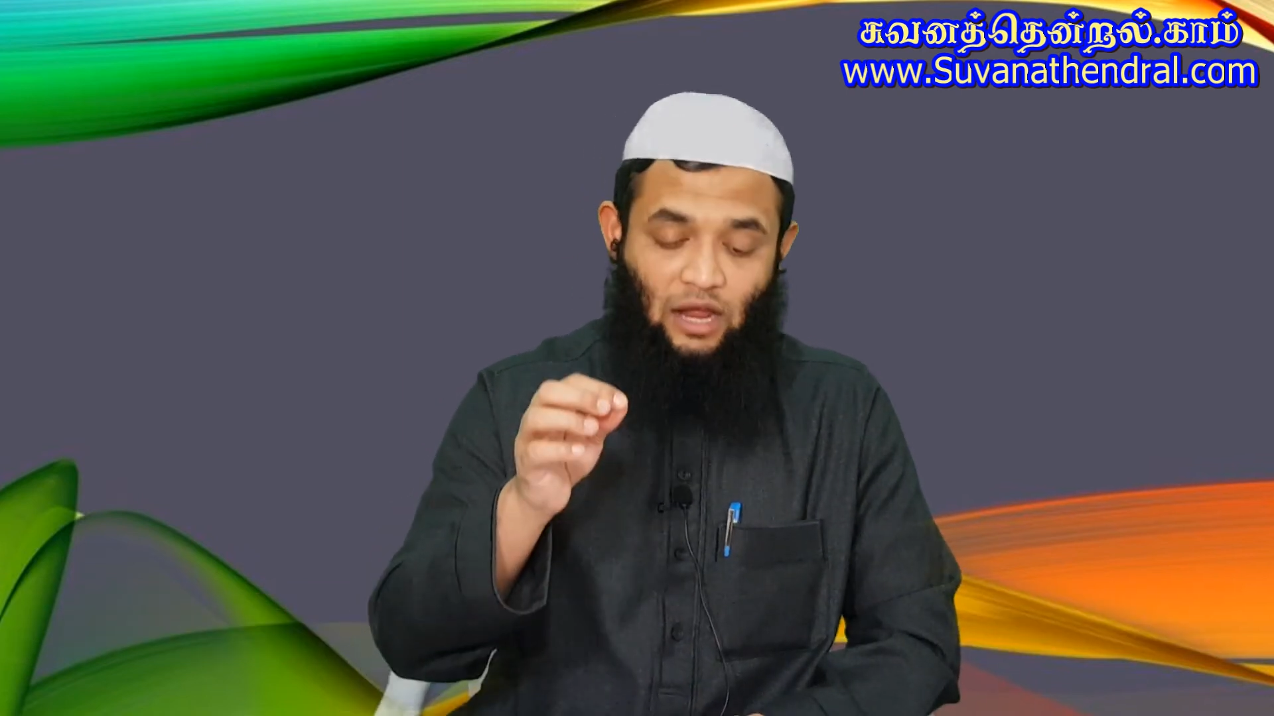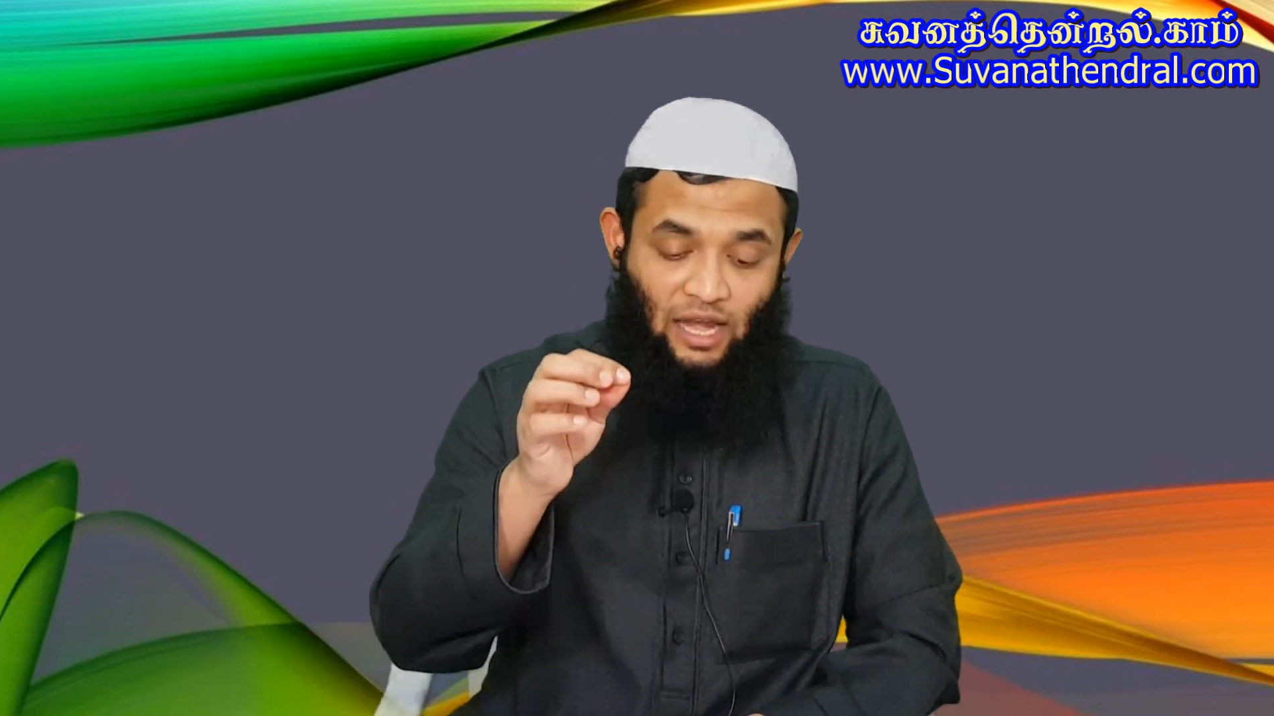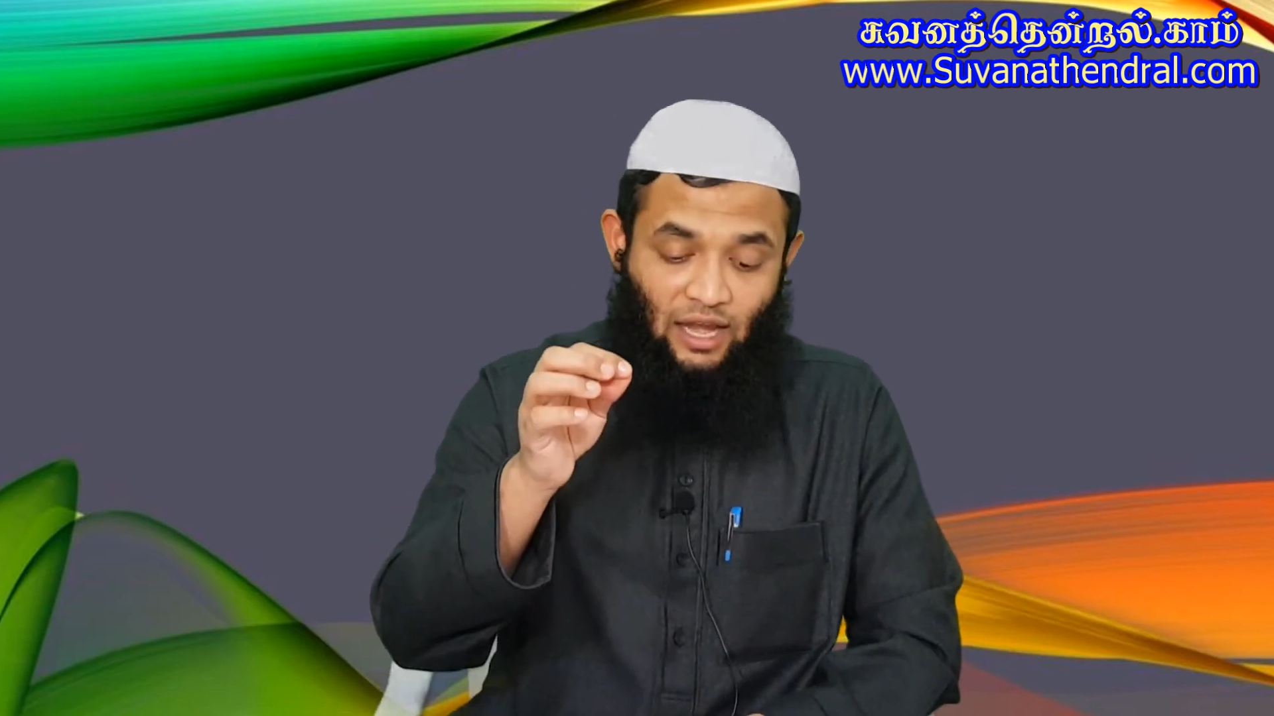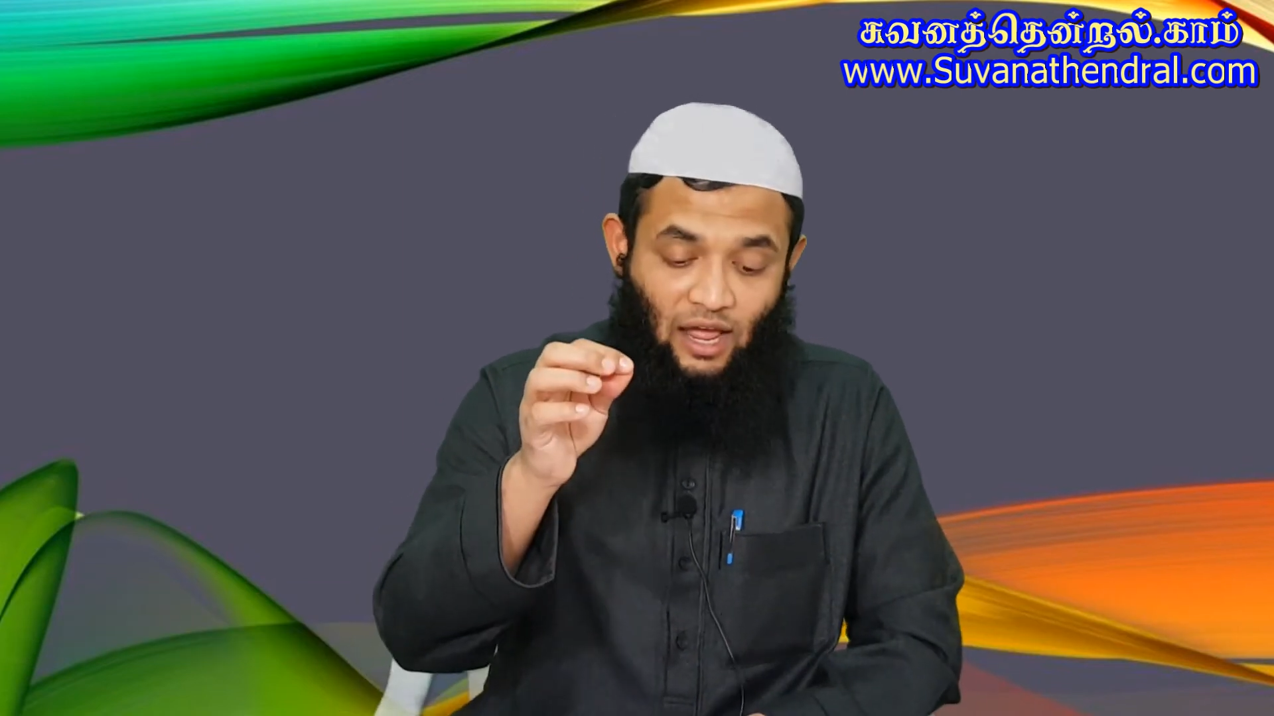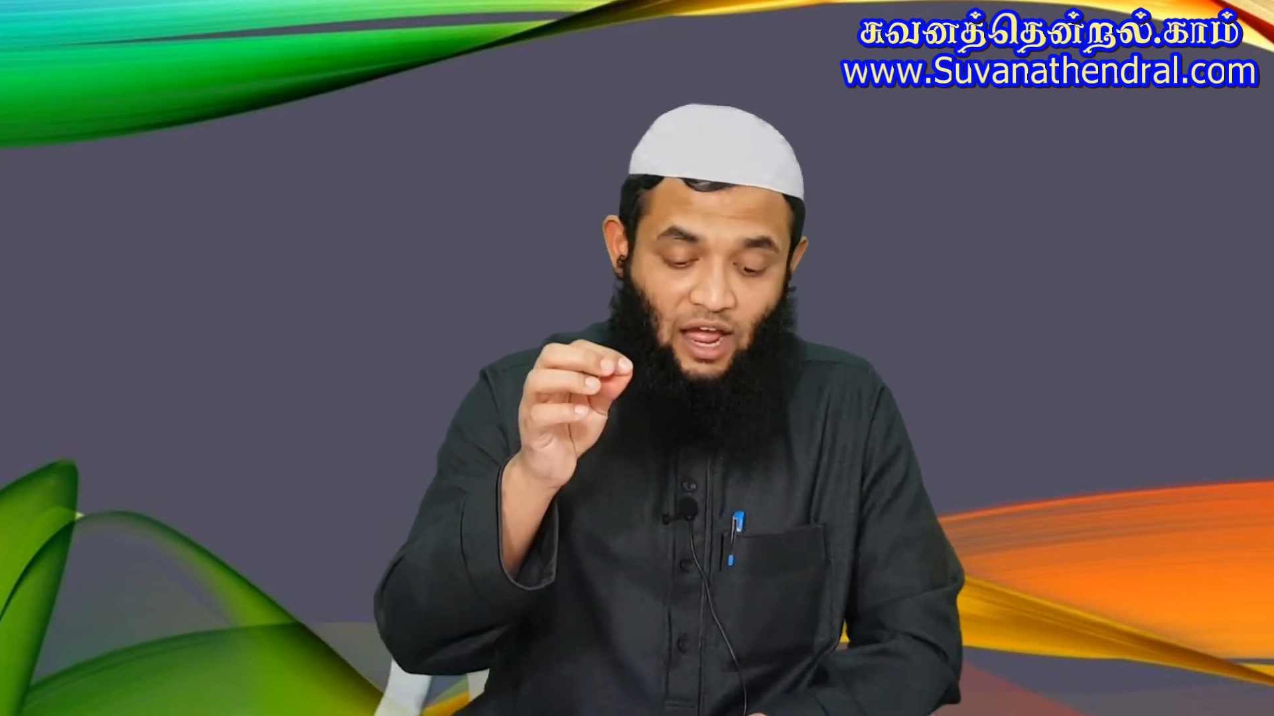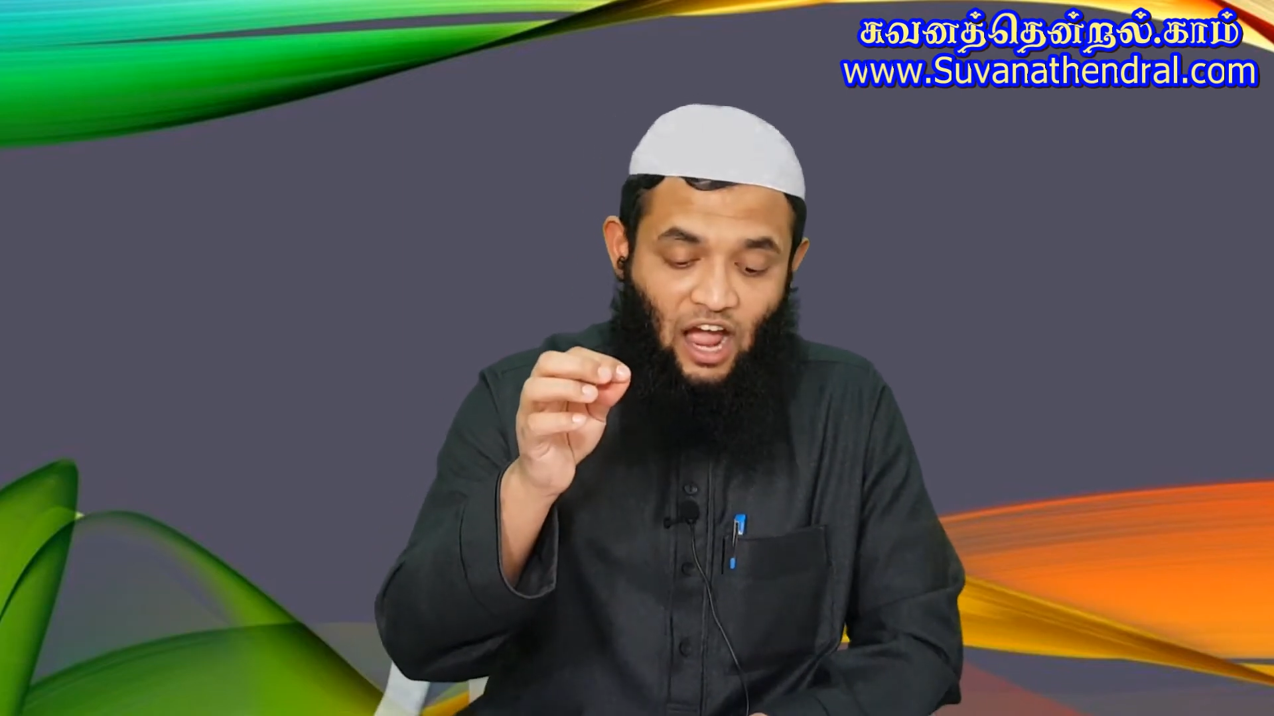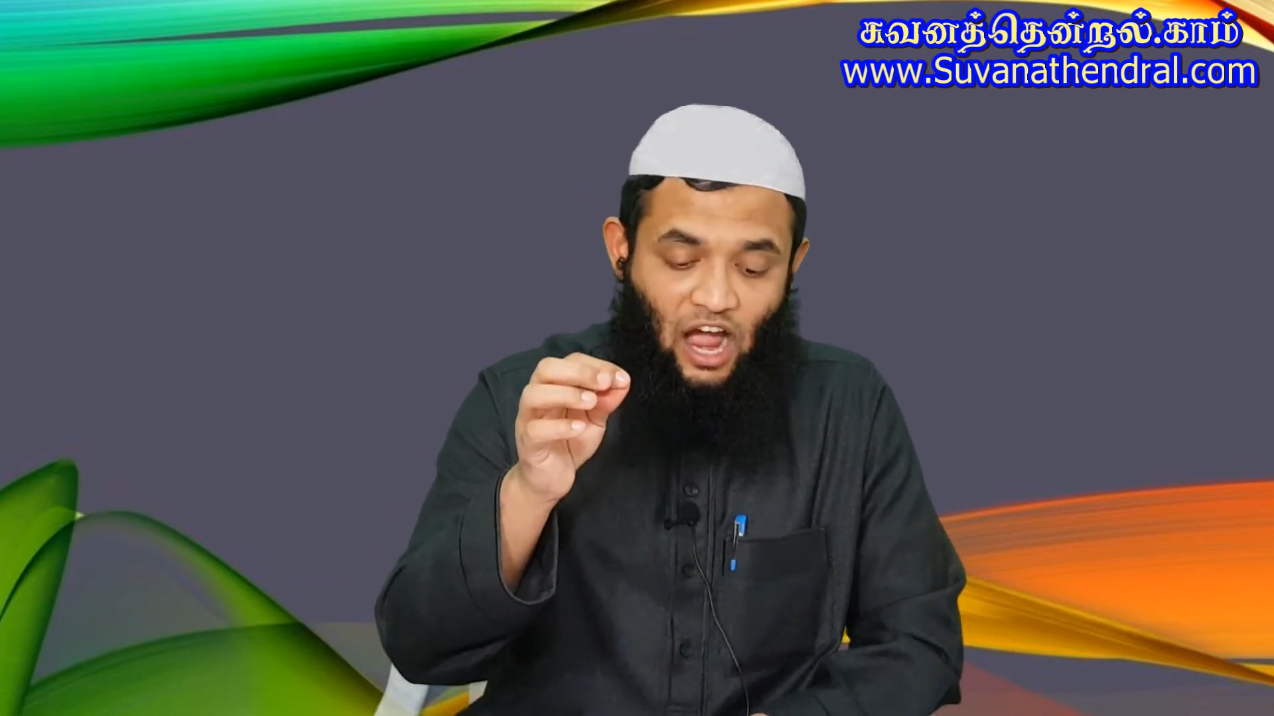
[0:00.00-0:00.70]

எல்லா